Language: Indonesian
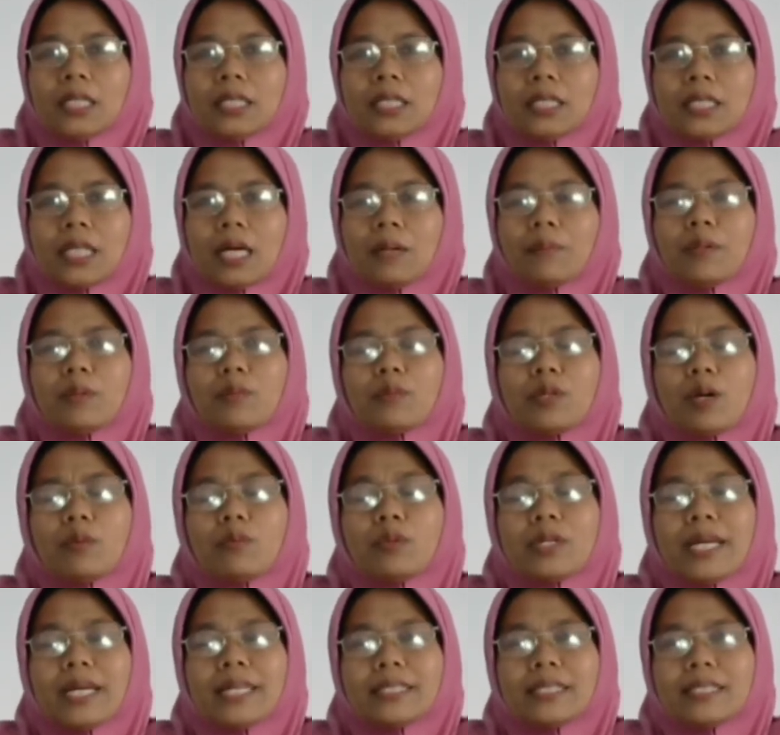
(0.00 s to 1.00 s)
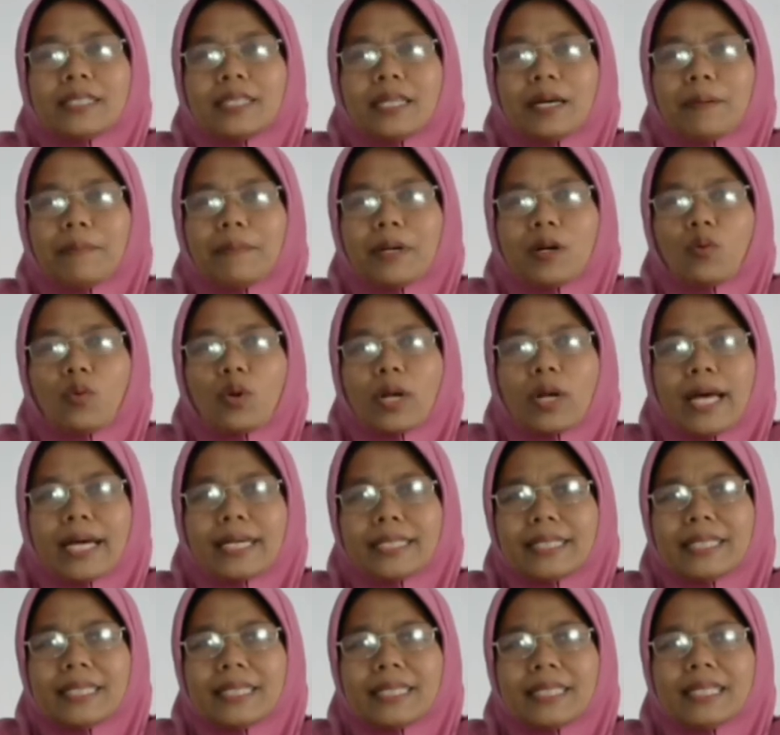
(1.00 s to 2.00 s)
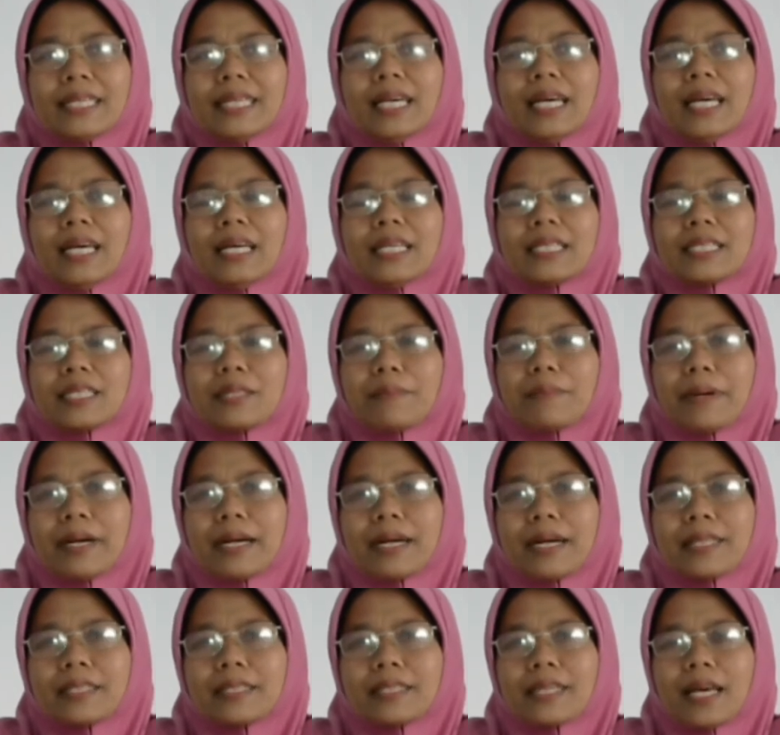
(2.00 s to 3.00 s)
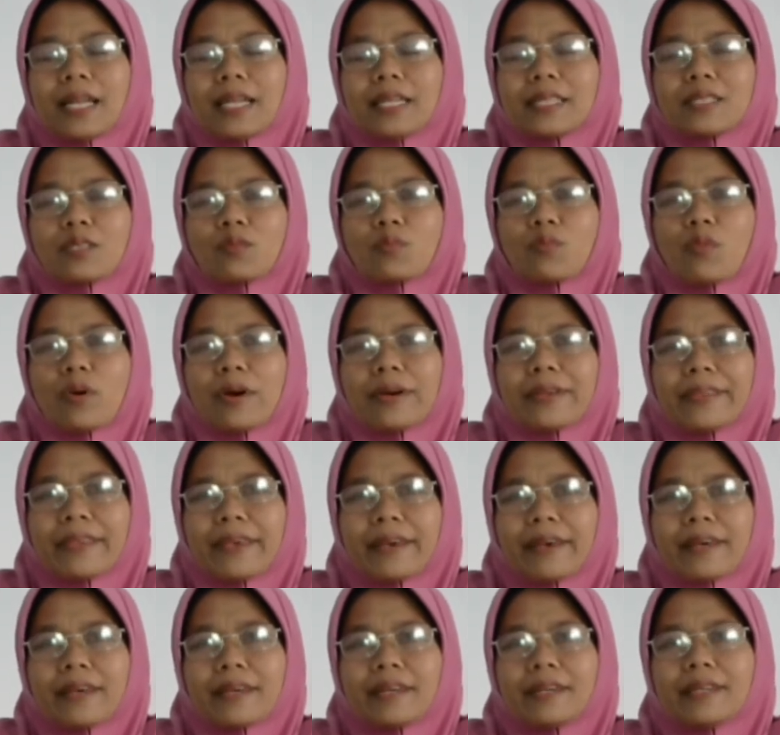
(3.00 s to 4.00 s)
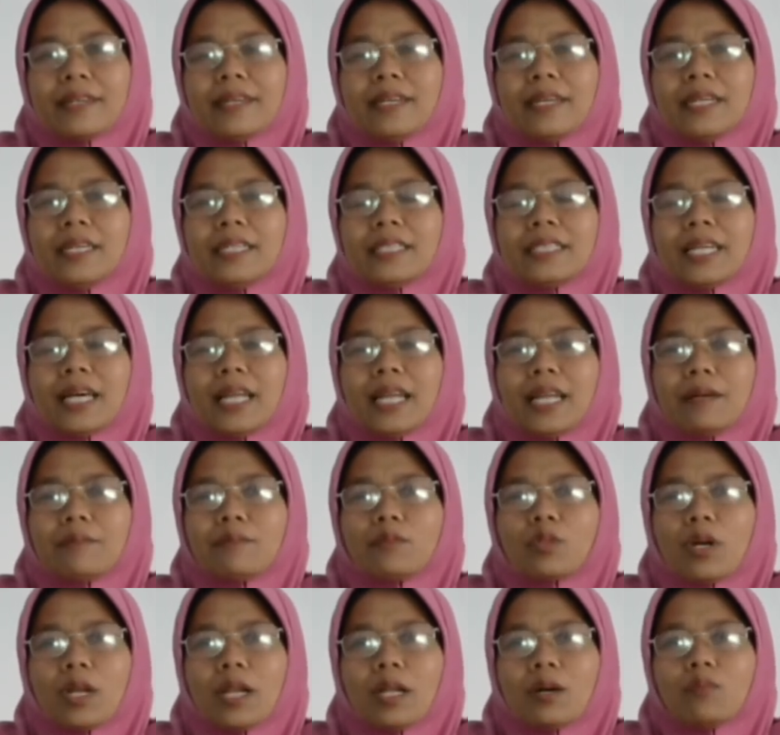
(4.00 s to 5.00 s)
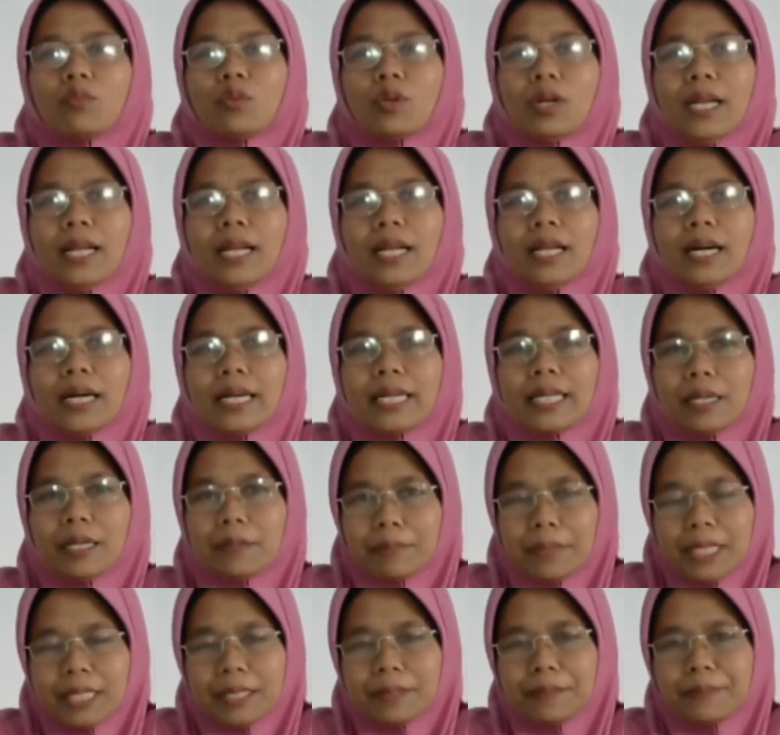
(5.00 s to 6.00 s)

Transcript: Tapi mudah-mudahan tidak mengurangi semangat kalian semuanya dalam tolabul ilmi.